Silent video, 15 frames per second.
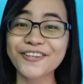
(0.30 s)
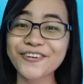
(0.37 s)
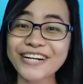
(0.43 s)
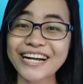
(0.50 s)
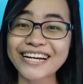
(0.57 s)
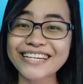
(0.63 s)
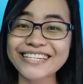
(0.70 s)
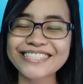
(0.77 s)

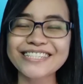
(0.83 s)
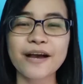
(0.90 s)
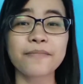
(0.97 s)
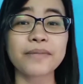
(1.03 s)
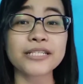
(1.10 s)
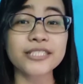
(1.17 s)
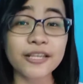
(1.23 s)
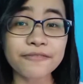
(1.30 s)
Hello guys!
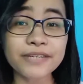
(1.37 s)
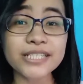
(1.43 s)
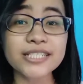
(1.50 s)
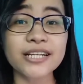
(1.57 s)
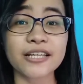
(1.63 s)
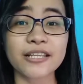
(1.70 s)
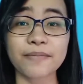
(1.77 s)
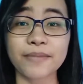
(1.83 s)
May
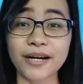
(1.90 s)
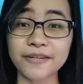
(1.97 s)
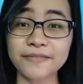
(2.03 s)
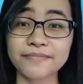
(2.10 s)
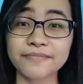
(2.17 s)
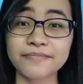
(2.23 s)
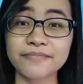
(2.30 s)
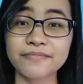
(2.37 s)
savings ka na
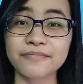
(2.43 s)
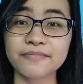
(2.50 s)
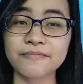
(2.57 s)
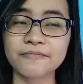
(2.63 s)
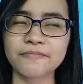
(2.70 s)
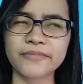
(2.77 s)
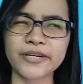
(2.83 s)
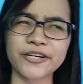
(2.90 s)
ba?
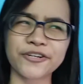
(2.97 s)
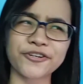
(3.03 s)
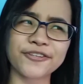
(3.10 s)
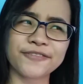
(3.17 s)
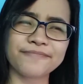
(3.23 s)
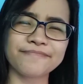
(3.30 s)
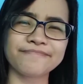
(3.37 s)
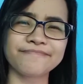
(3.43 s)

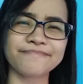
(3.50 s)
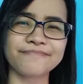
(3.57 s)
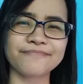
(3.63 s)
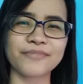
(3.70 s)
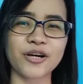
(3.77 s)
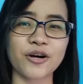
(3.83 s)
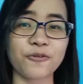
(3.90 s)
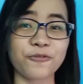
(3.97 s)
Meron?
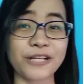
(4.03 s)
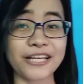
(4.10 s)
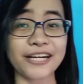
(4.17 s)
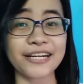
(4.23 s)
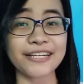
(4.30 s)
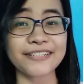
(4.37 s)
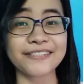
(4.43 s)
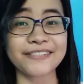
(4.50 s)

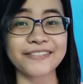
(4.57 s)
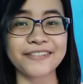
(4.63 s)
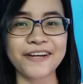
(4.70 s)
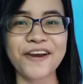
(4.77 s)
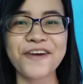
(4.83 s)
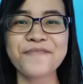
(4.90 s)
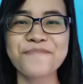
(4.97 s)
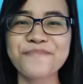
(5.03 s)
Wala?
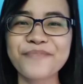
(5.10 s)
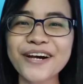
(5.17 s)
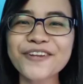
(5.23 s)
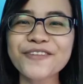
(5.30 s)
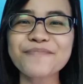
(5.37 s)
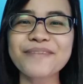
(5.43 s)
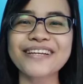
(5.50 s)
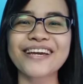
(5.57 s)

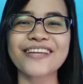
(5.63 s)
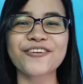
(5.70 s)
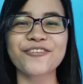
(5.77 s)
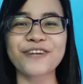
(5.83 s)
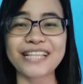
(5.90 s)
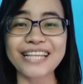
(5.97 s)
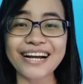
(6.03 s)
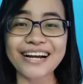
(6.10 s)
Meron man yan
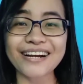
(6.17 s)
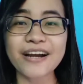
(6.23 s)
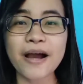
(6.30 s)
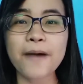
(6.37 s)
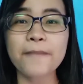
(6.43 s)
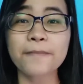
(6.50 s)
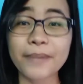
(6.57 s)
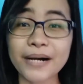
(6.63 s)
o wala,
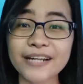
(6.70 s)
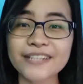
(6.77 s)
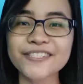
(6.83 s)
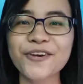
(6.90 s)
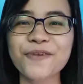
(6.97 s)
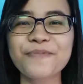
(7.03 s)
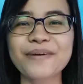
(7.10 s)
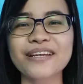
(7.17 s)
para
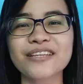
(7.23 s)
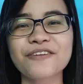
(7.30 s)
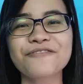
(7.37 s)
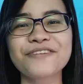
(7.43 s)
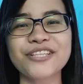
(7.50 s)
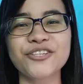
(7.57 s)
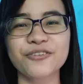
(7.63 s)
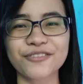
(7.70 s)
sa'yo pa rin
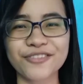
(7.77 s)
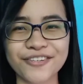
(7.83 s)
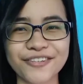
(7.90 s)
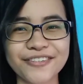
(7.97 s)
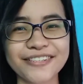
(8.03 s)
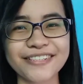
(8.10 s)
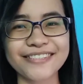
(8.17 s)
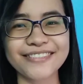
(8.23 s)
ang video
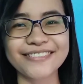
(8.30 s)
to.